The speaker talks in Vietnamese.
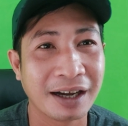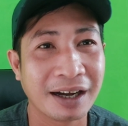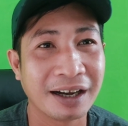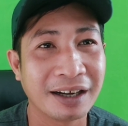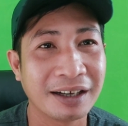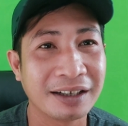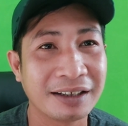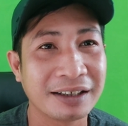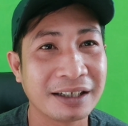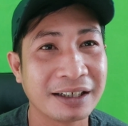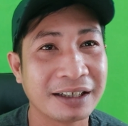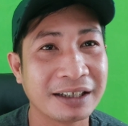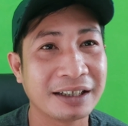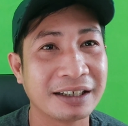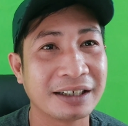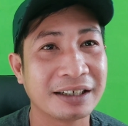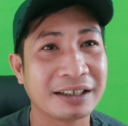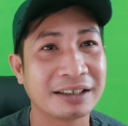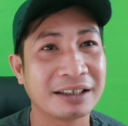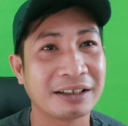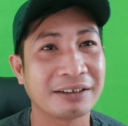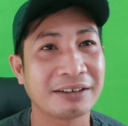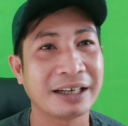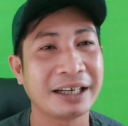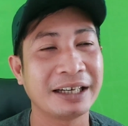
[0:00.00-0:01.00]
Đó,
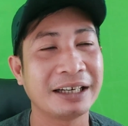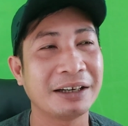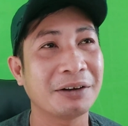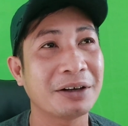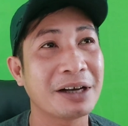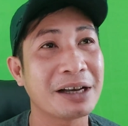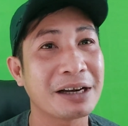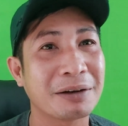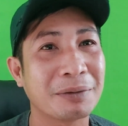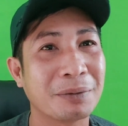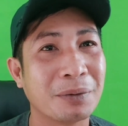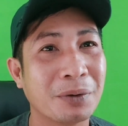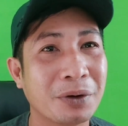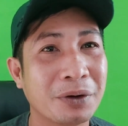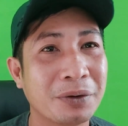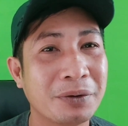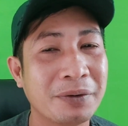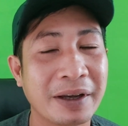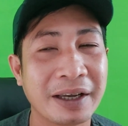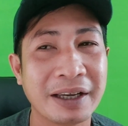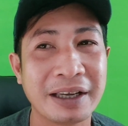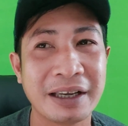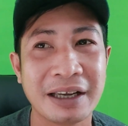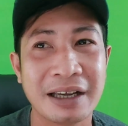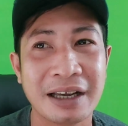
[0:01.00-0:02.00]
thì sao thấy rất là vui quý
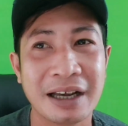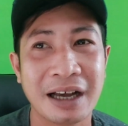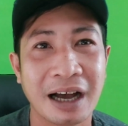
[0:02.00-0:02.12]
vị.